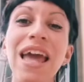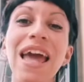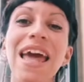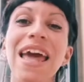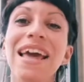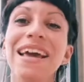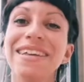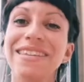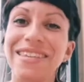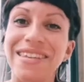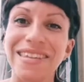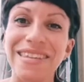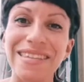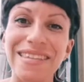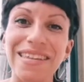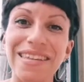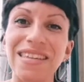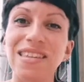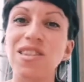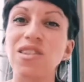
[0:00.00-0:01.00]

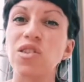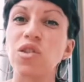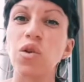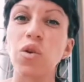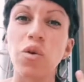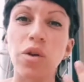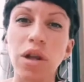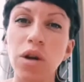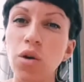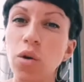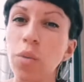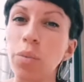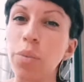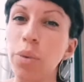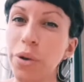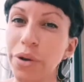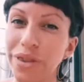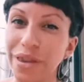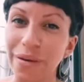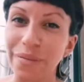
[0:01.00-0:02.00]
sensazioni,
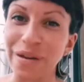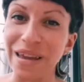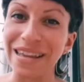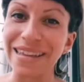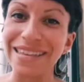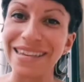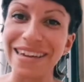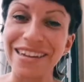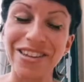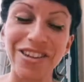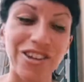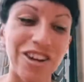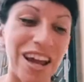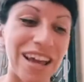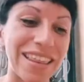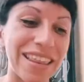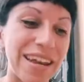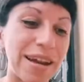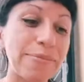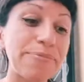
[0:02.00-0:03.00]
comportamenti,
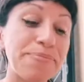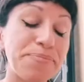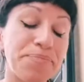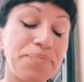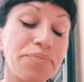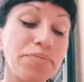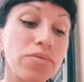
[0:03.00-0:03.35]
eccetera